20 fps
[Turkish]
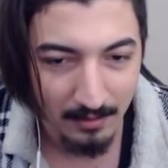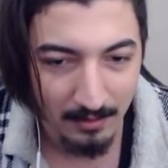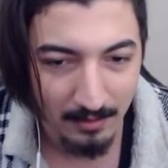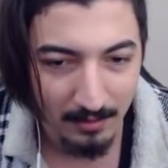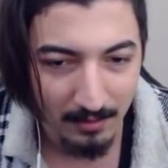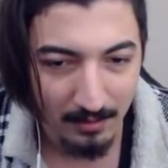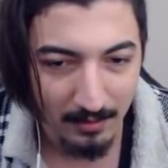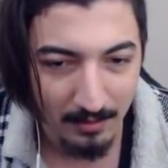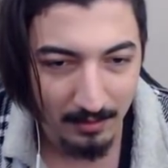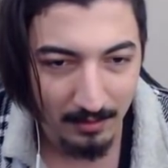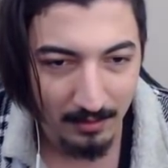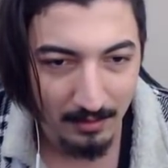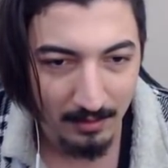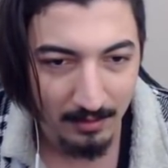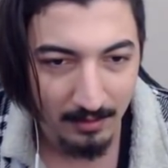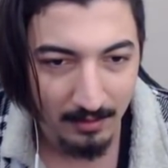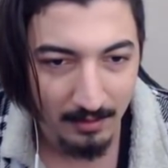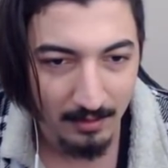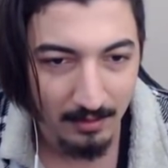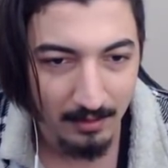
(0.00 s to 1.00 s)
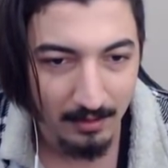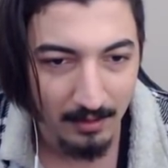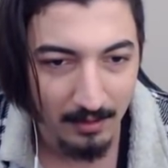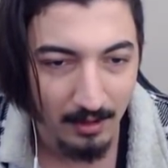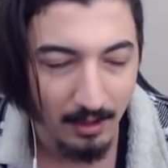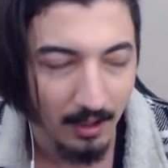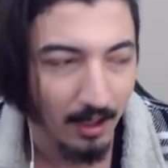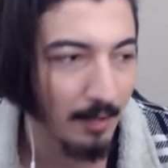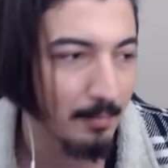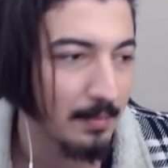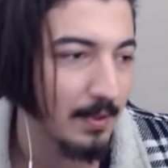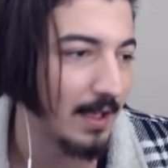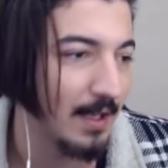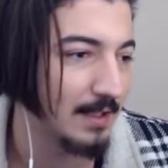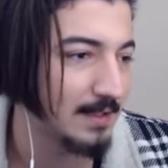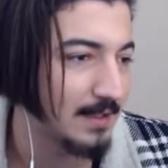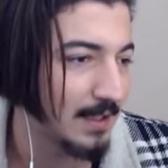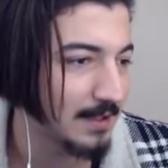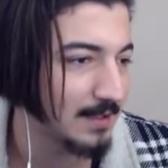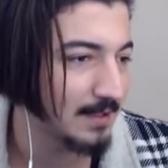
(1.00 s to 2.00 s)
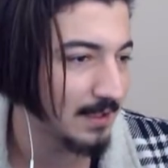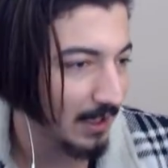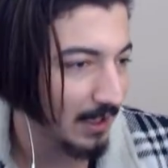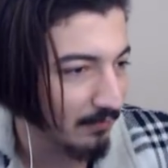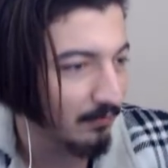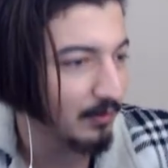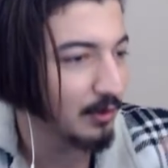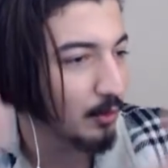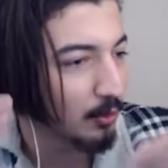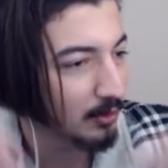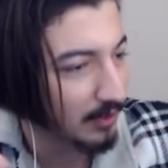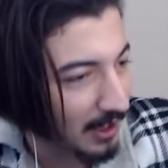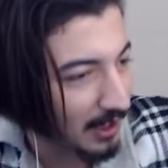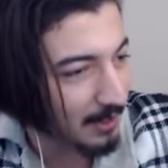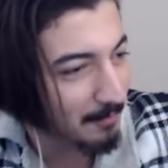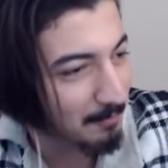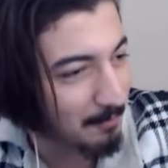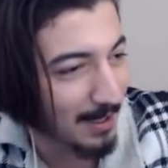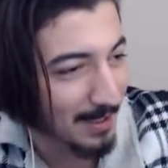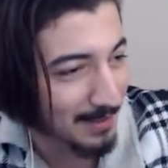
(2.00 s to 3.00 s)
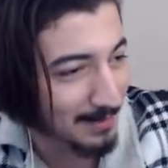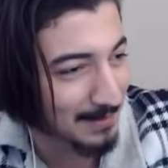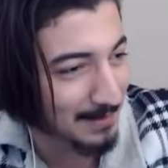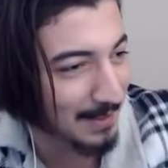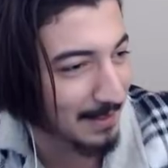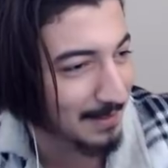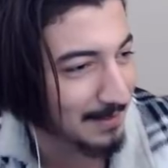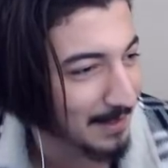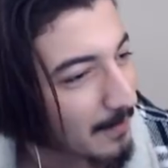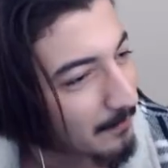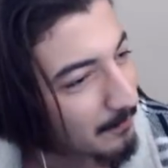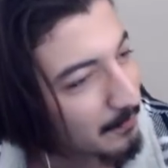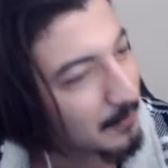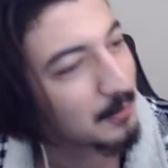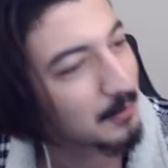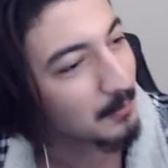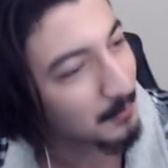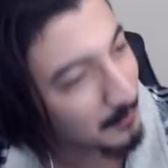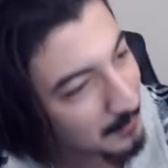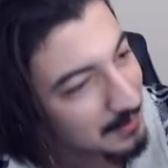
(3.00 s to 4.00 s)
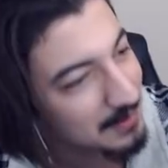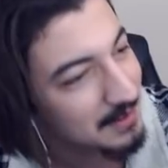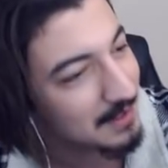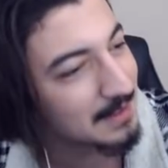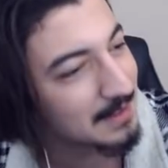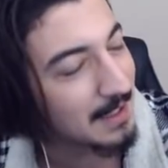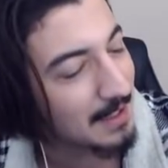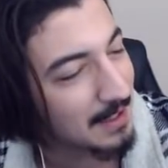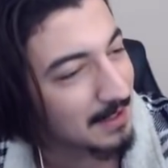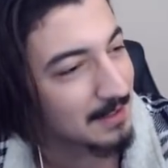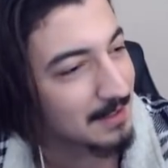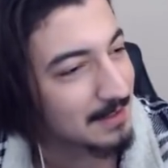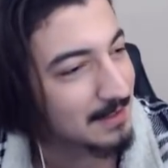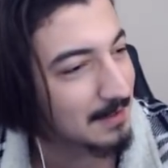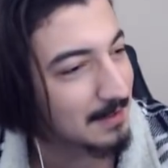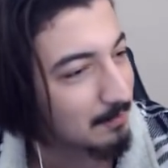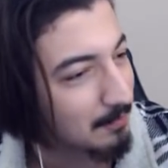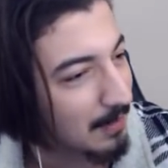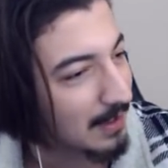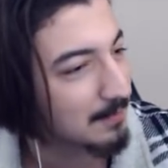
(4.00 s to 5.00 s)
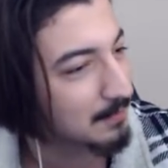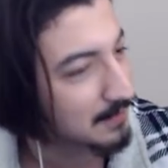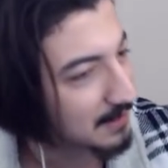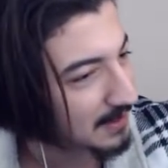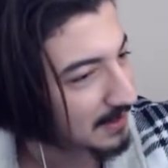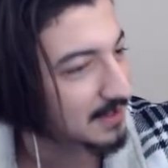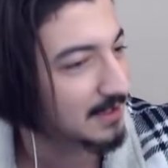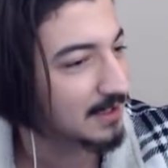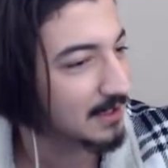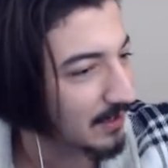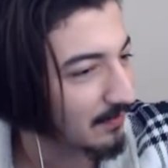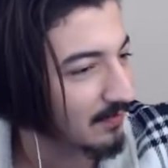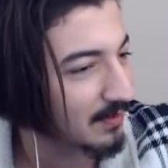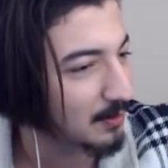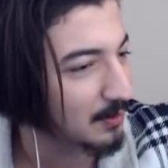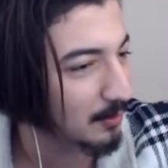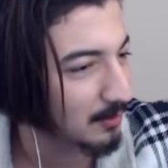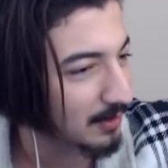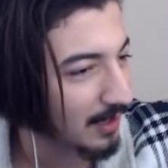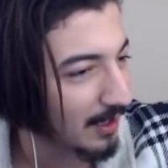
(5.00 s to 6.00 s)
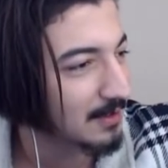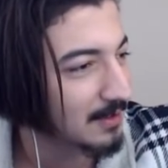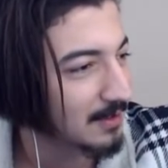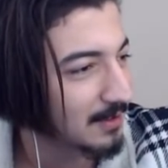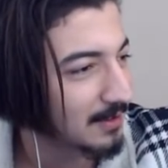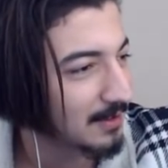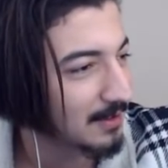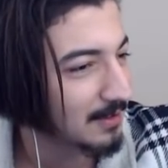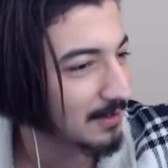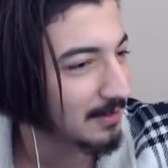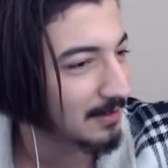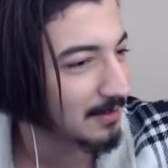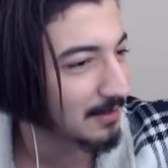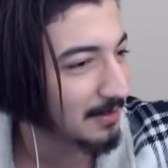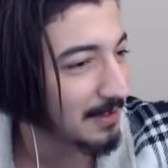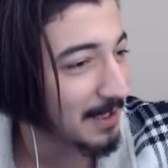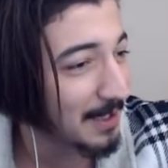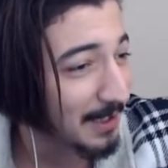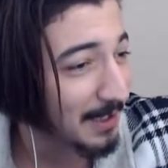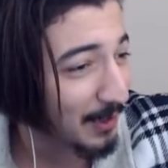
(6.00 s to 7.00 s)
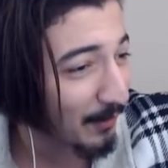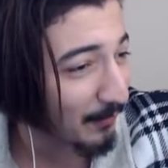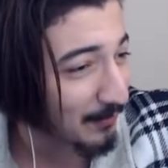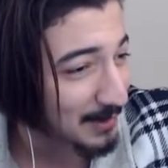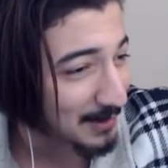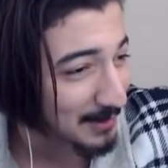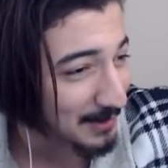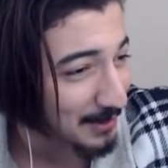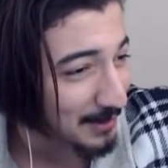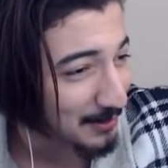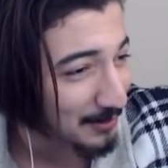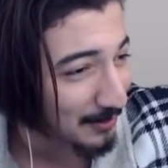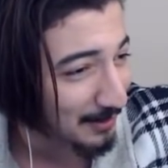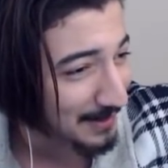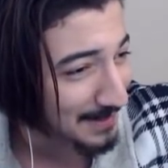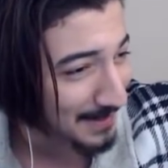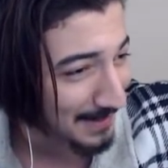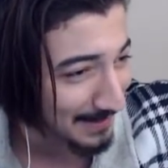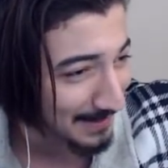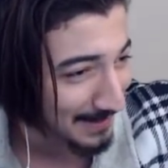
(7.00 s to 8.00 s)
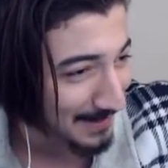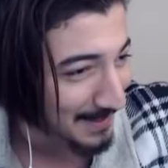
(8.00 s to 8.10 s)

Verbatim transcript: SS almam lazım. Abi SS değil videodayım ben zaten. Videonun içinden alırsın. Bak sesin de videoda. Tamam. Neyin kafasını işiyorsun Hasan?